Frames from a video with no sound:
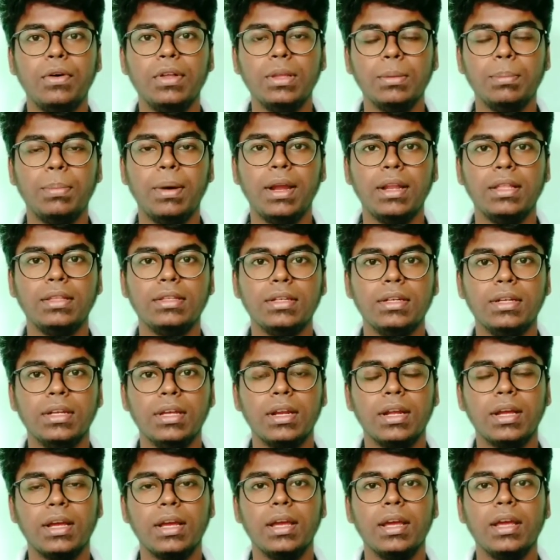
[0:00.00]
வந்து பறிச்சுன்னு
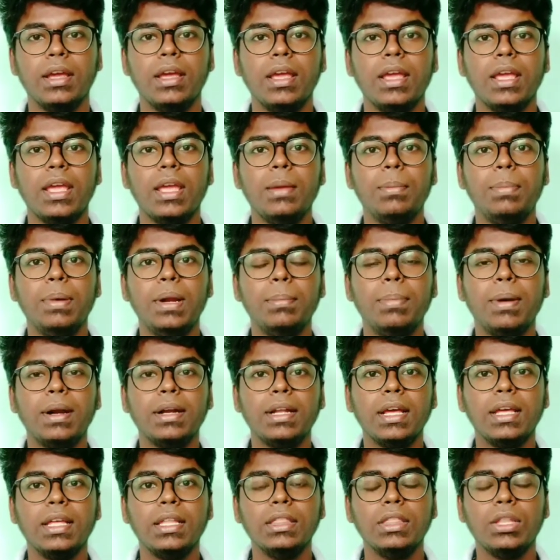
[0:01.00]
இருக்கு இருக்கு
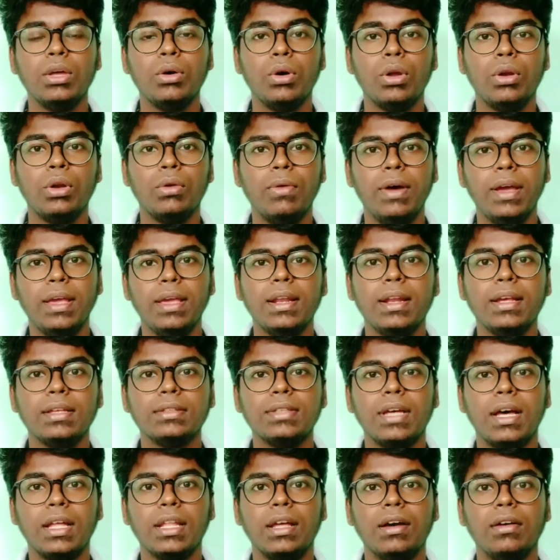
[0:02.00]
இப்படிப்பட்ட இந்த ஒரு
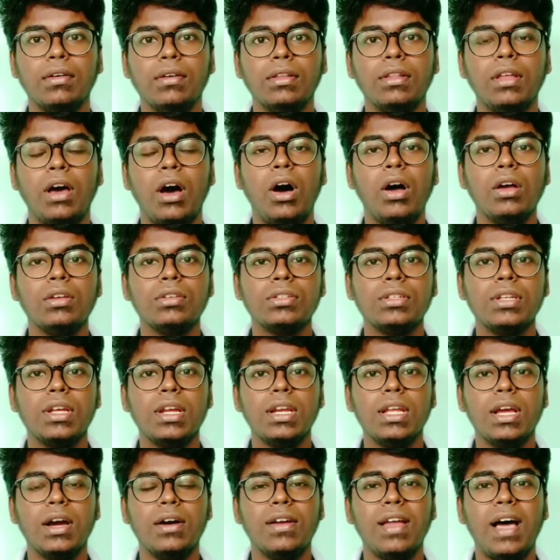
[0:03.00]
வைரஸ் அதாவது
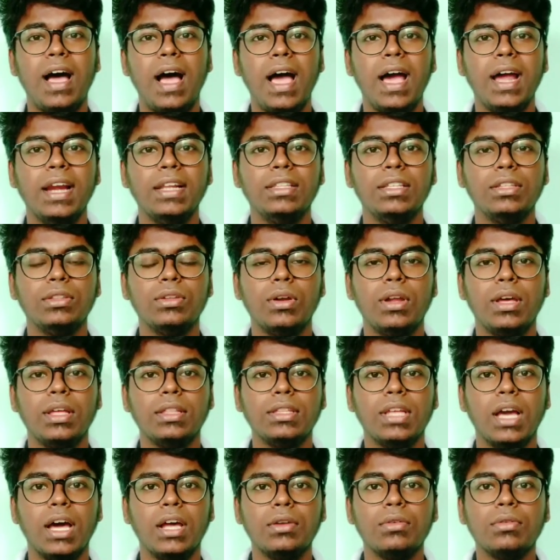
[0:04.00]
ஆஸ்திரேலியாவில் ஆயிரத்தி
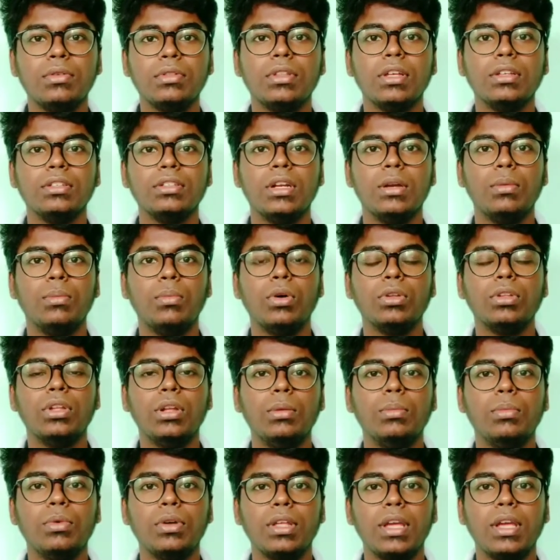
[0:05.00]
தொள்ளாயிரத்தி அஞ்சுல
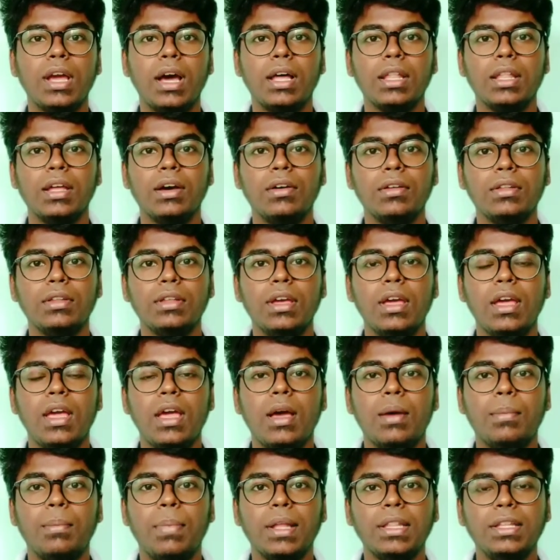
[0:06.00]
முதல் முறையா அதாவது
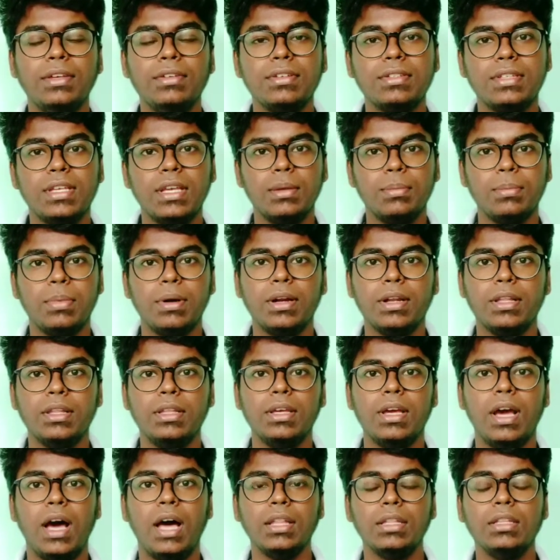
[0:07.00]
பதிவு செய்யப்பட்டது
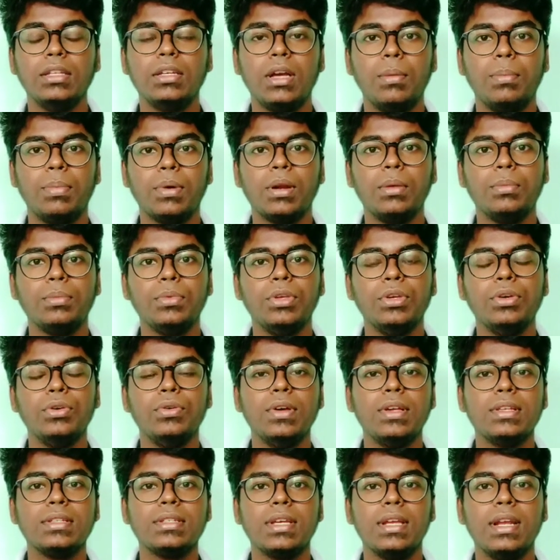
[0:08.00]
அதுக்கப்புறம்
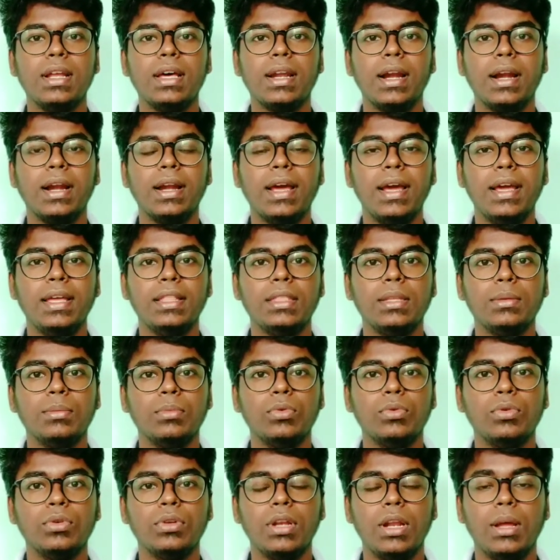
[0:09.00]
யூஎஸ்ஏல ரெண்டாயிரத்தி
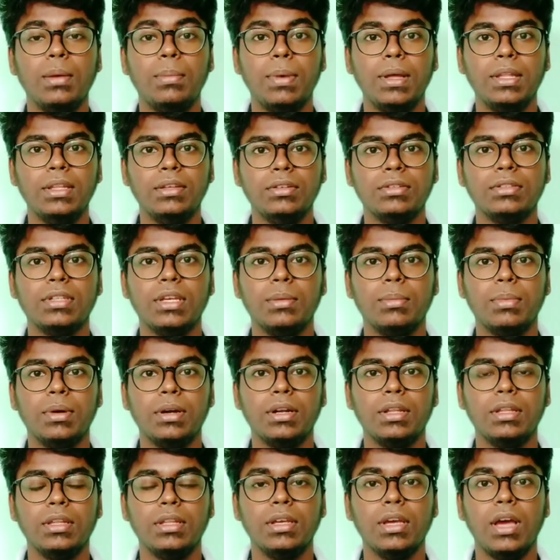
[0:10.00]
மூணுல பதிவு
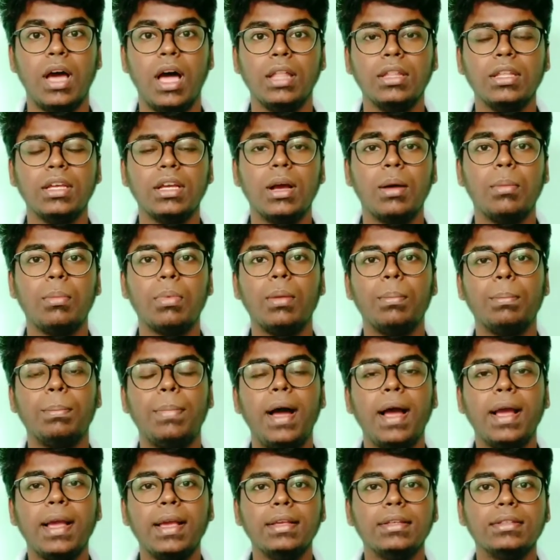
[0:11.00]
செய்யப்பட்டது அதுக்கப்புறம்
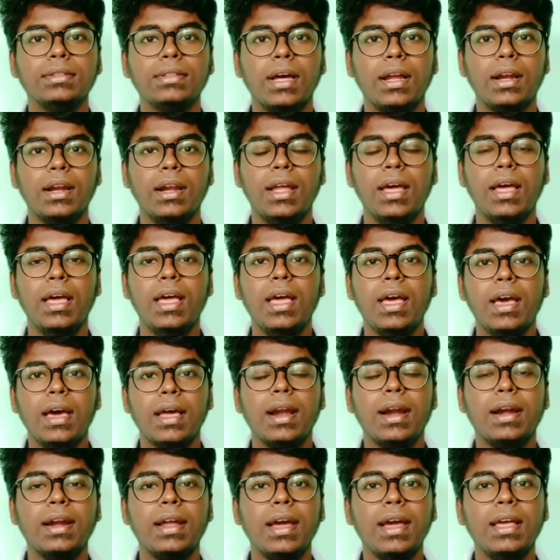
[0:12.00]
பாகிஸ்தான்ல
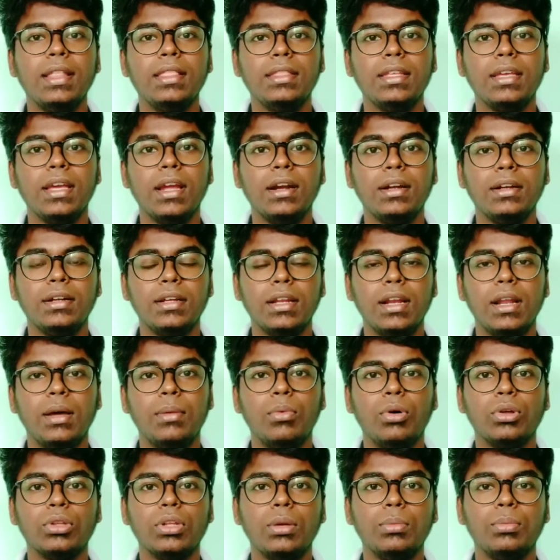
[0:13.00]
ரெண்டாயிரத்தி எட்டுல
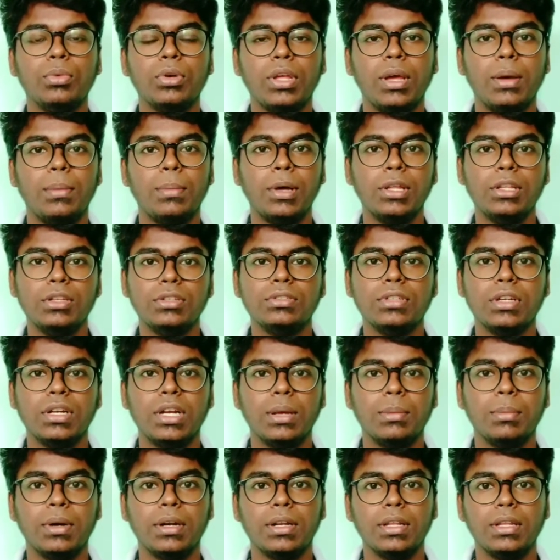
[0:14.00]
முதல் முறையா பதிவு
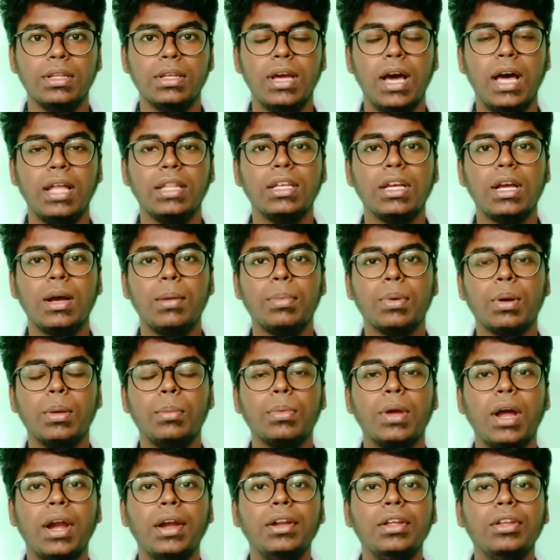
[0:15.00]
செய்யப்பட்டது
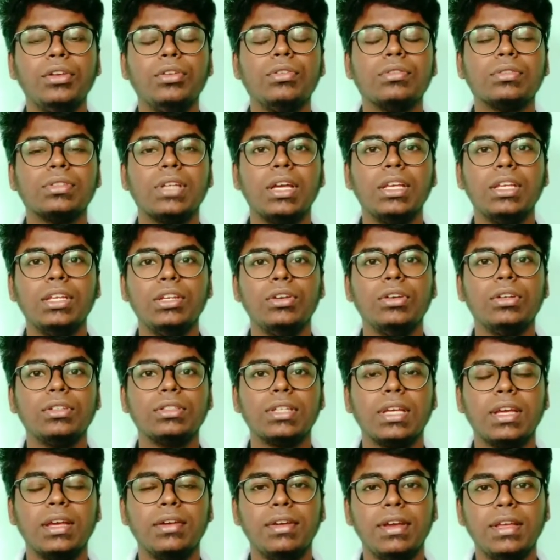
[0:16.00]
அதுக்கப்புறம் கண்டினியூஸா
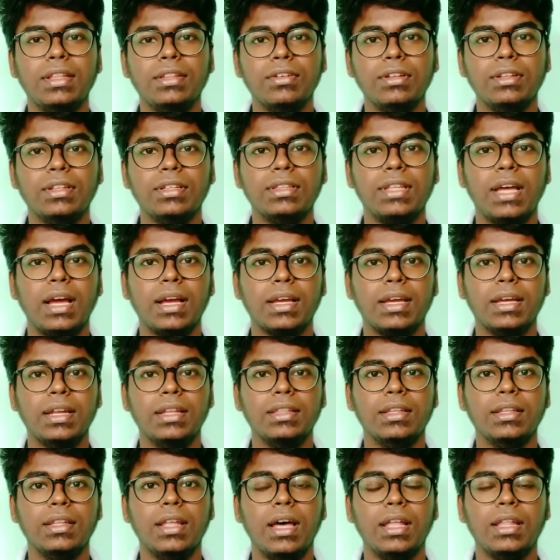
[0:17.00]
யூஎஸ்ஏவே இது வந்து தாக்கி
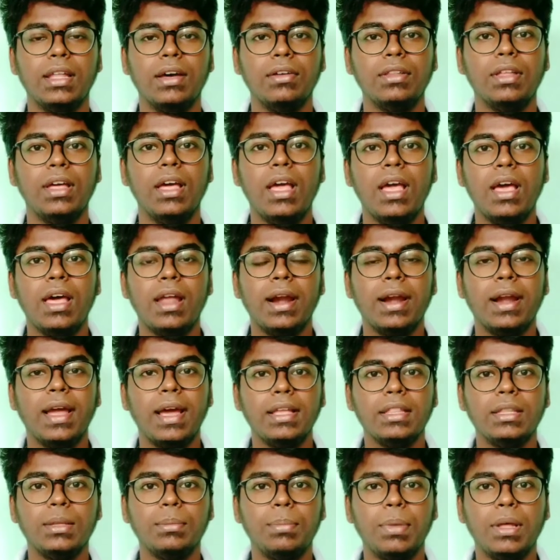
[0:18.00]
இருந்தது அதாவது
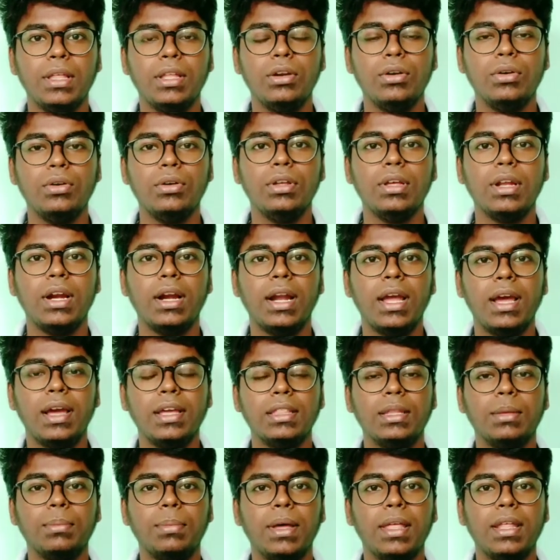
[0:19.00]
ரெண்டாயிரத்தி பதினொன்னு
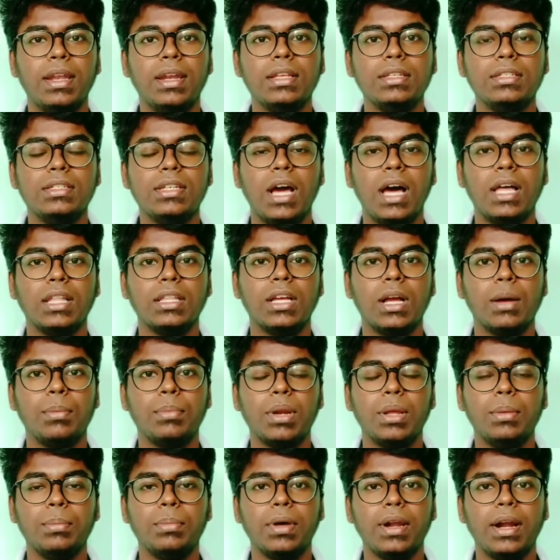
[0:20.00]
ரெண்டாயிரத்தி பதினஞ்சு
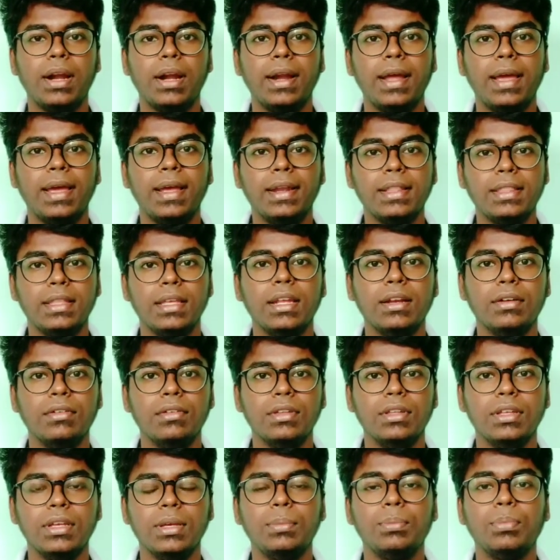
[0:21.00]
அதுக்கப்புறம் இப்போ ரெண்டாயிரத்தி
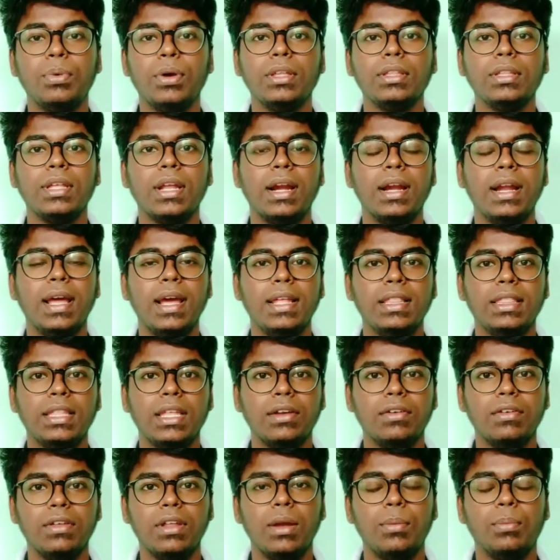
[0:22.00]
இருபது இப்போ இந்த ரெண்டாயிரத்தி
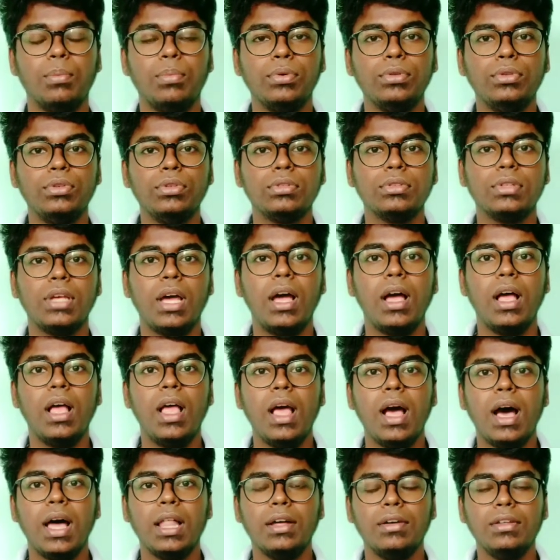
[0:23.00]
இருபதுல புதுசா
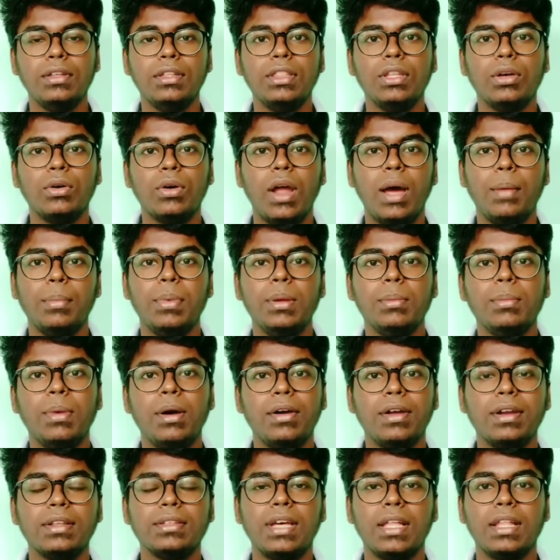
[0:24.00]
அதாவது இந்த ஒரு அமீபா
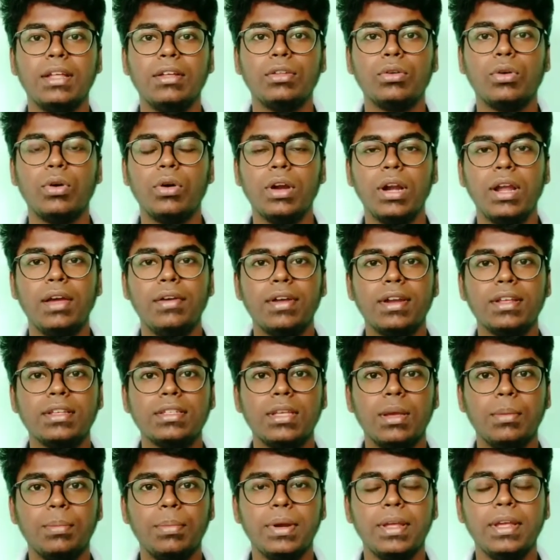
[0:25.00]
வைரஸ் அதாவது கொரோனா
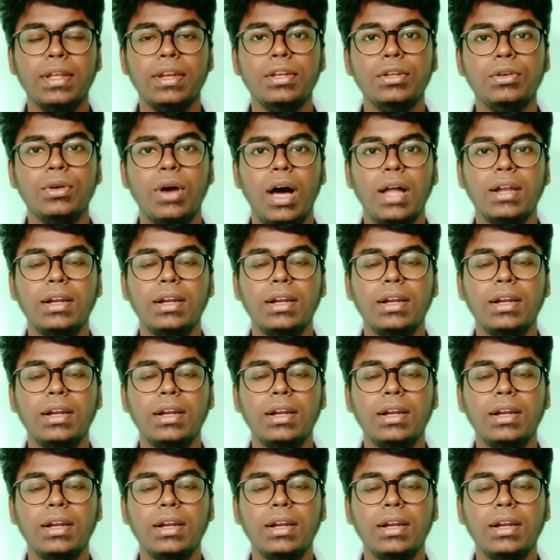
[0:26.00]
வைரஸ் எப்படி நியூ